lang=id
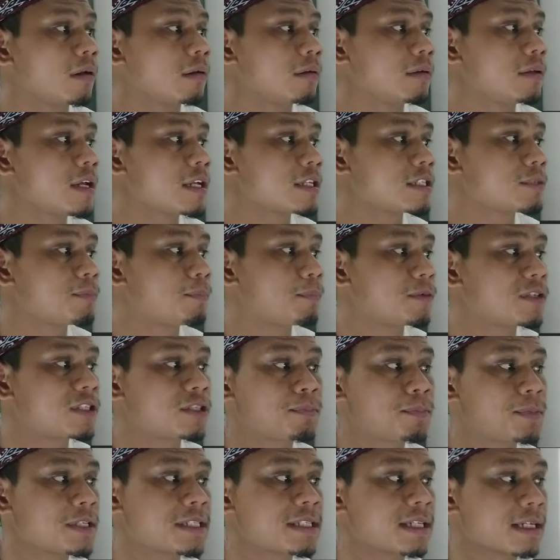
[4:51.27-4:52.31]
dia
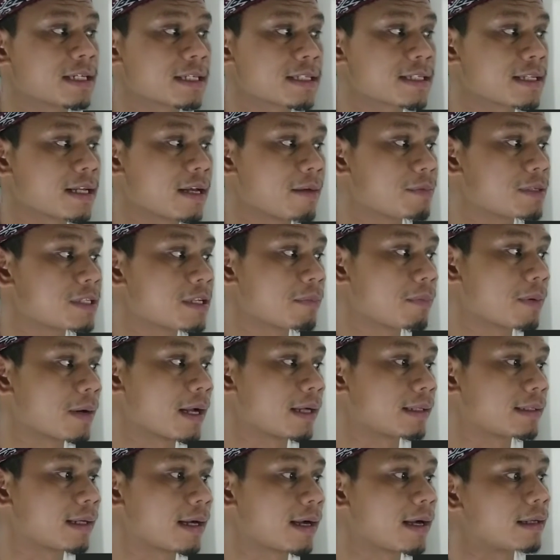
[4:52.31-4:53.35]
speechless nggak bisa
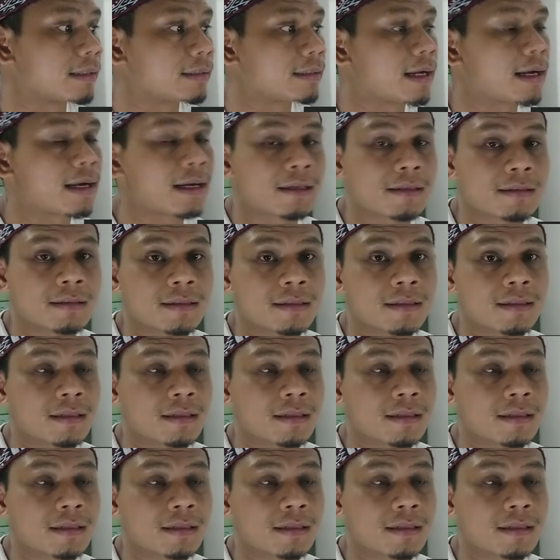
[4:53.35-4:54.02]
berkata-kata akan